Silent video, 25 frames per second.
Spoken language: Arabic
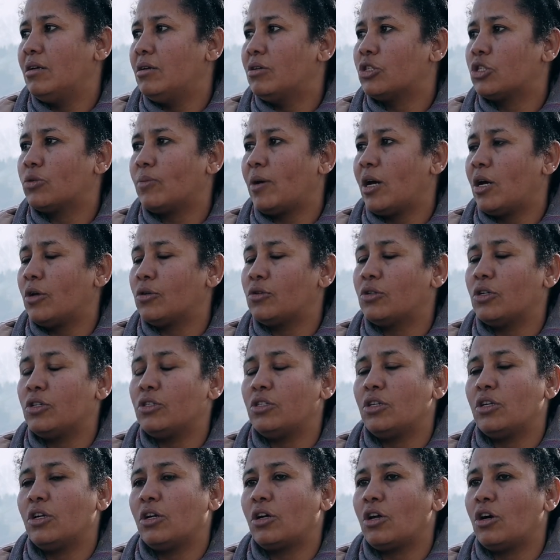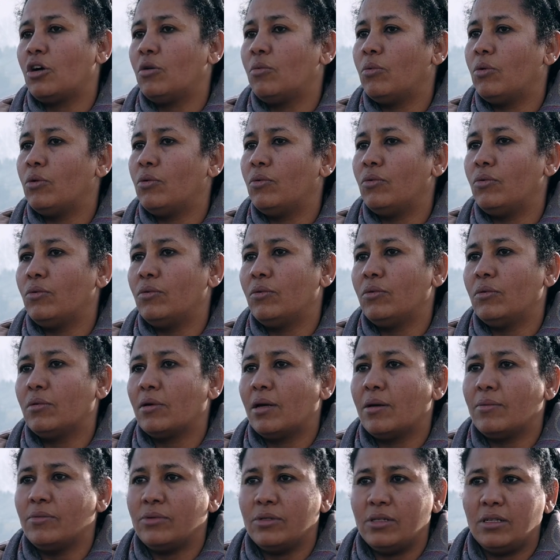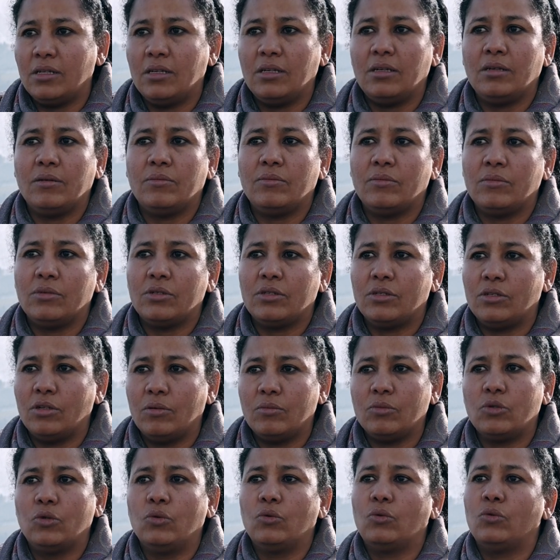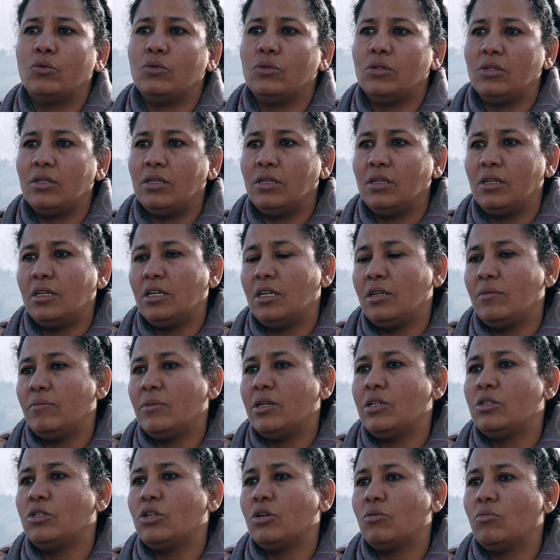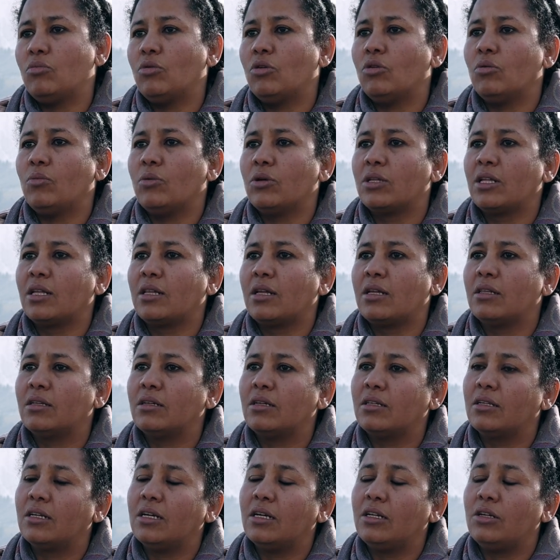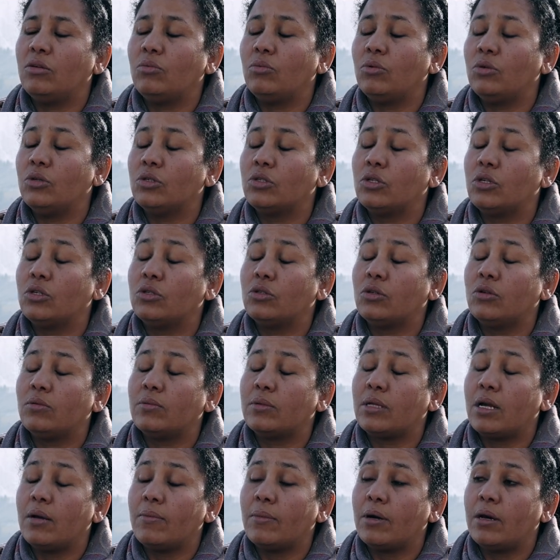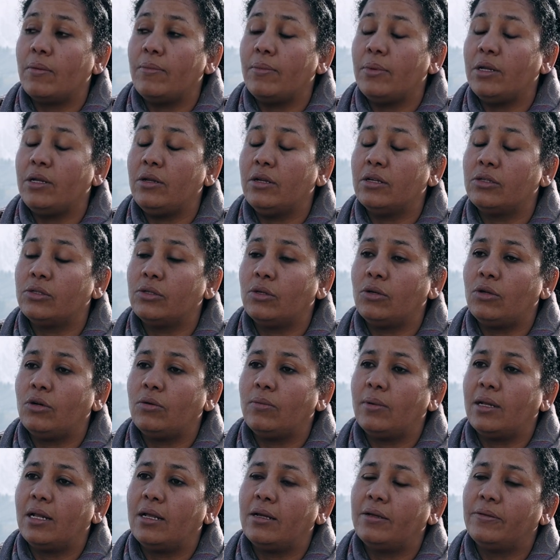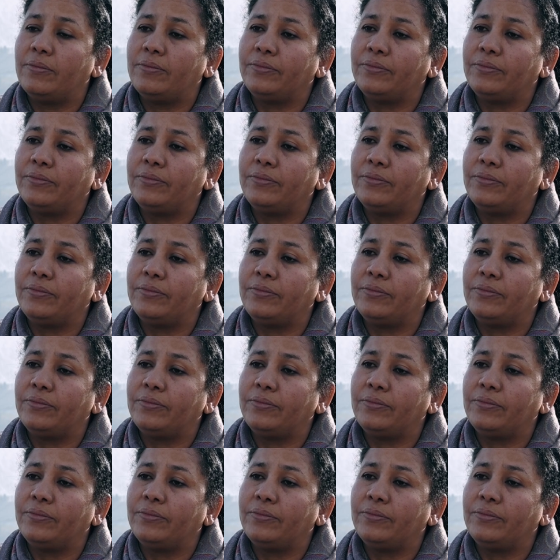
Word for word: سمحاتي زي الرخبلو ابزي زمز حقوزني اهن من زي بلو بطاطات كتكرب المسلزلو بتاع مخبيدي يا زلخبل